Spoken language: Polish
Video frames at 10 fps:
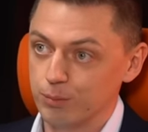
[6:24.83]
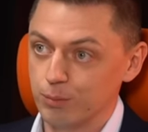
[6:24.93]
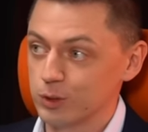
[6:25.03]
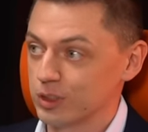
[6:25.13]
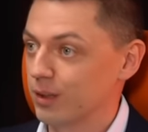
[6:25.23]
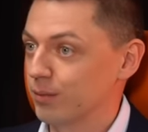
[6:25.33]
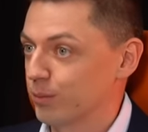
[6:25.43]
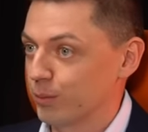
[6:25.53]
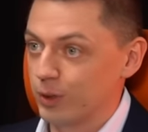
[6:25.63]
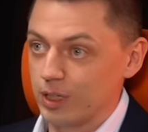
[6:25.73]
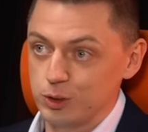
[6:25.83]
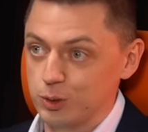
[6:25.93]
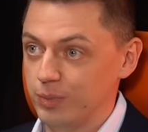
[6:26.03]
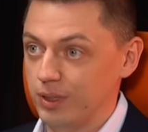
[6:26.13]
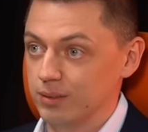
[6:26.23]
można pojechać
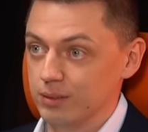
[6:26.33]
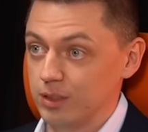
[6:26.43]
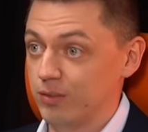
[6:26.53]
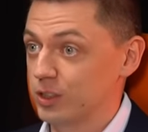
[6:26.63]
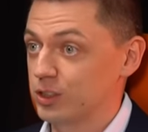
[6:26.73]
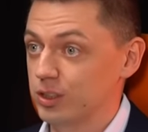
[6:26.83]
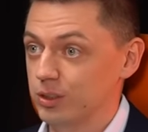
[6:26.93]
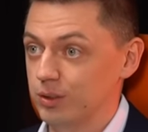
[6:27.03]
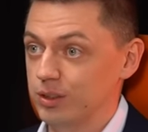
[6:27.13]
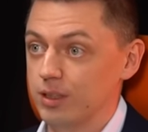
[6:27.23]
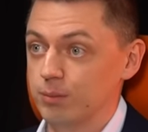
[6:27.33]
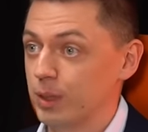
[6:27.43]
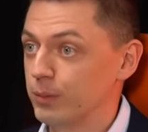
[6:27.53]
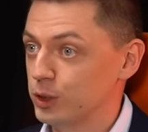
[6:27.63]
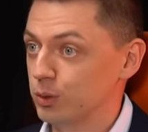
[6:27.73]
sobie na 2-3 tygodnie, na
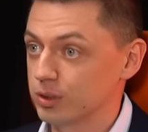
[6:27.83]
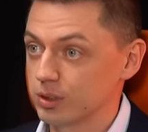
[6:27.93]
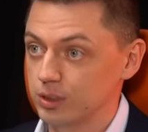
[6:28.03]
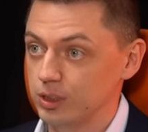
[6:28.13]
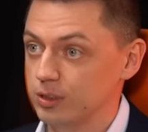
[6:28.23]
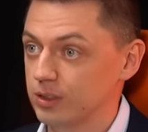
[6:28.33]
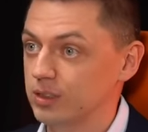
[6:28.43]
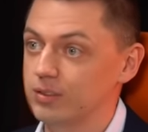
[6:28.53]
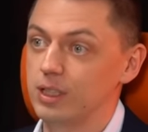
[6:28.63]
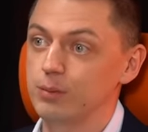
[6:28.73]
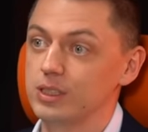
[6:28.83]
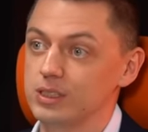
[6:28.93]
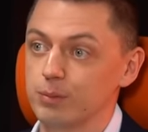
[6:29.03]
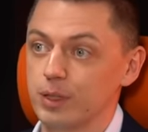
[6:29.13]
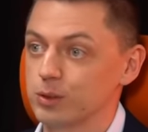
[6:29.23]
miesiąc gdzieś w jakieś fajne
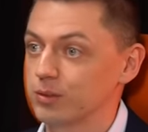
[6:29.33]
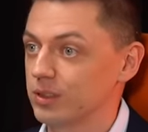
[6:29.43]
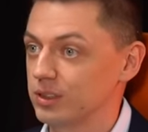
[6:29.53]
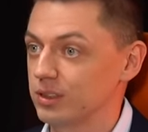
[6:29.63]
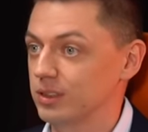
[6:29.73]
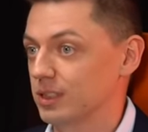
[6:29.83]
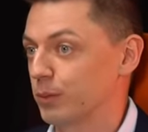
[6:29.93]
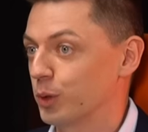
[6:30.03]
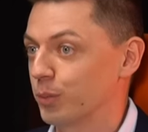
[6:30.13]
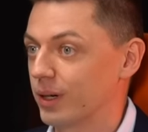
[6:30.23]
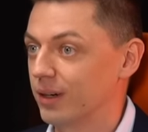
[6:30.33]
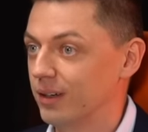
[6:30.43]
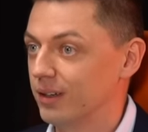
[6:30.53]
miejsce, pracować e, z laptopa,